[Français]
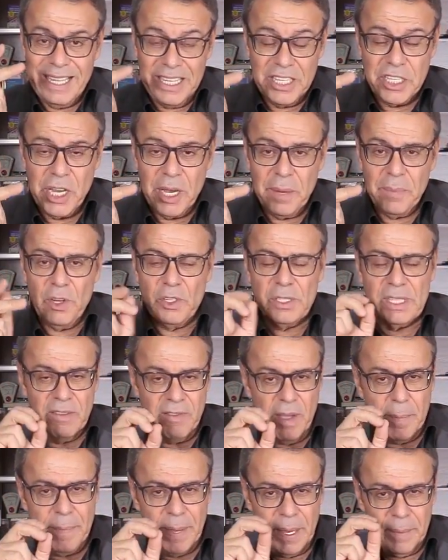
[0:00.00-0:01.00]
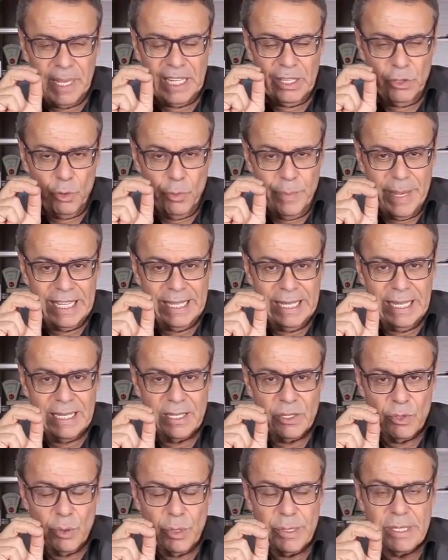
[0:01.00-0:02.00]
légèrement, ce qui va me permettre de mettre des
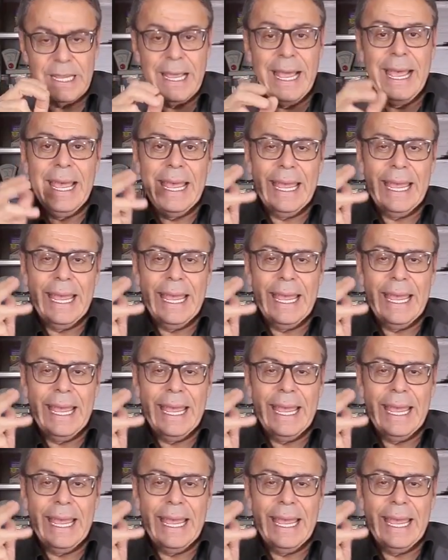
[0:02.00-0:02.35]
sauces.